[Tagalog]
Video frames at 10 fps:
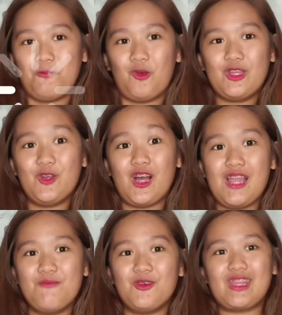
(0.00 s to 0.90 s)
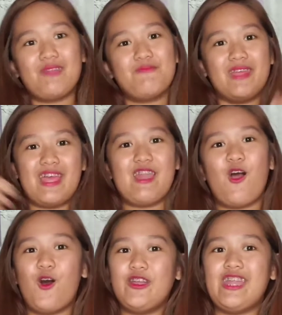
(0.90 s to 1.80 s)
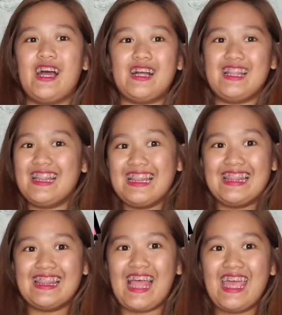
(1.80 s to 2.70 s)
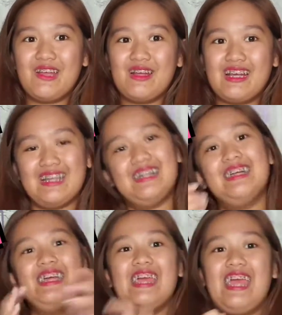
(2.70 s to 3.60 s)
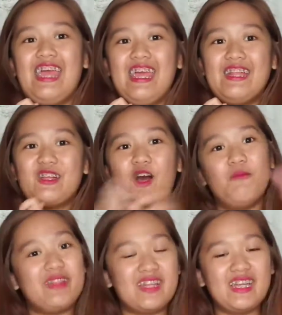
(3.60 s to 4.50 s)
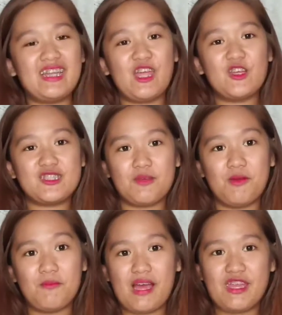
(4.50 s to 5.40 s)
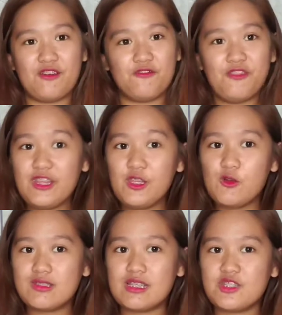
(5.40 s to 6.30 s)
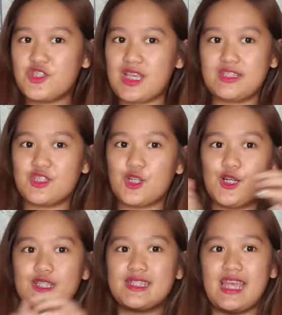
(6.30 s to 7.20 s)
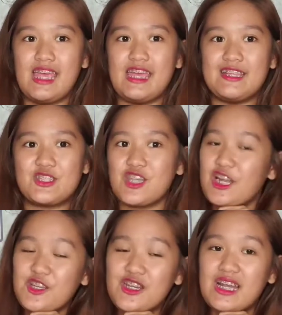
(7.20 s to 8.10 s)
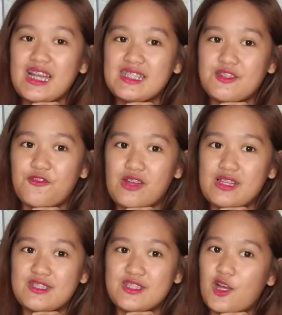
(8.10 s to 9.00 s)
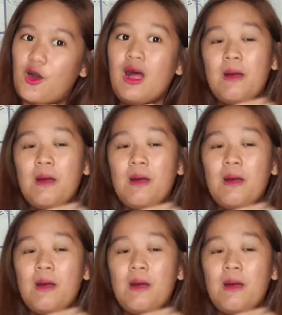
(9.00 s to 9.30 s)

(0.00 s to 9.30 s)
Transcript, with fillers: huwag niyong kalimutan bigyan ako ng like and comment rin kayo sa baba ng video suggestions and share niyo na rin sa friends nyo